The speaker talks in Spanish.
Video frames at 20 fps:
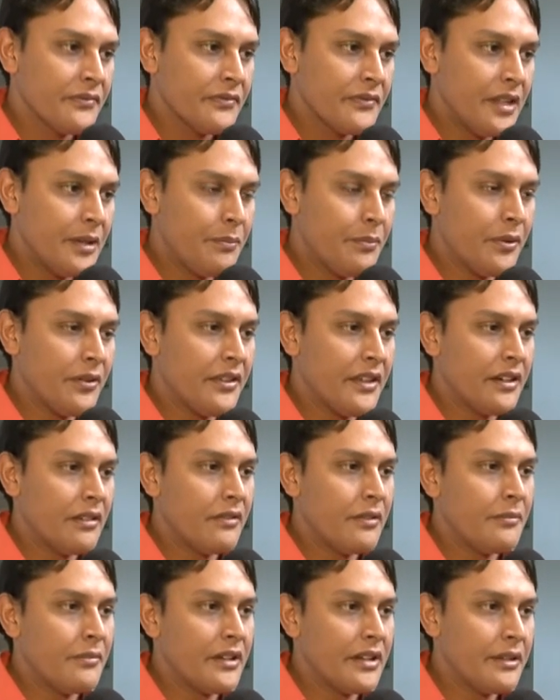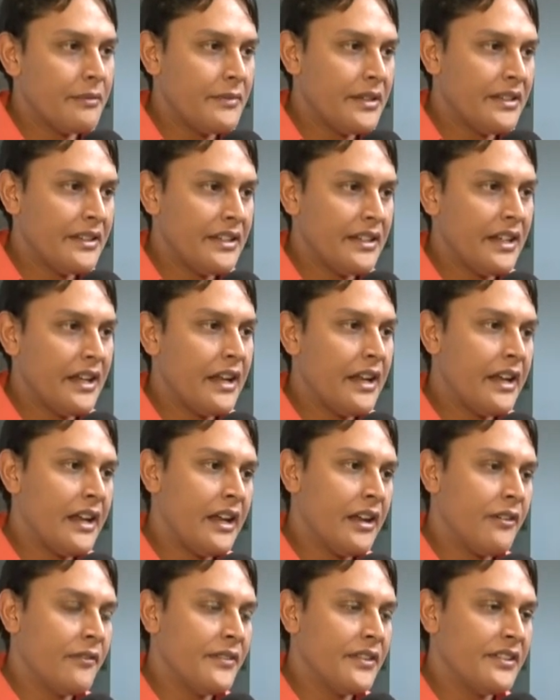y poderlo remitir a
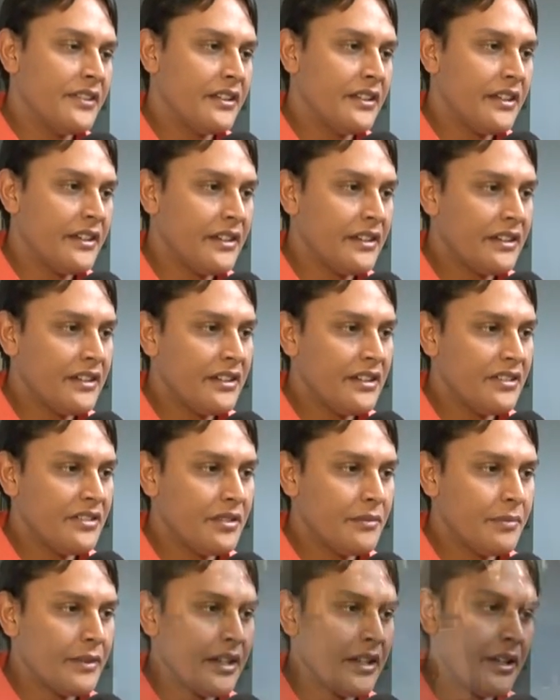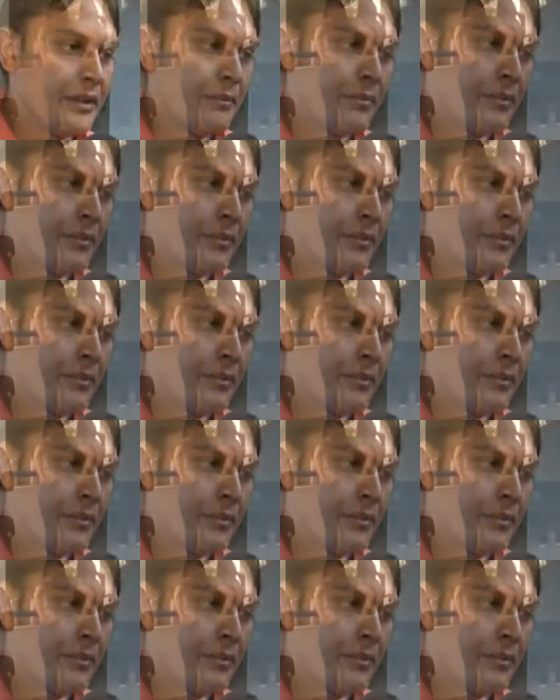la oficina de registro para que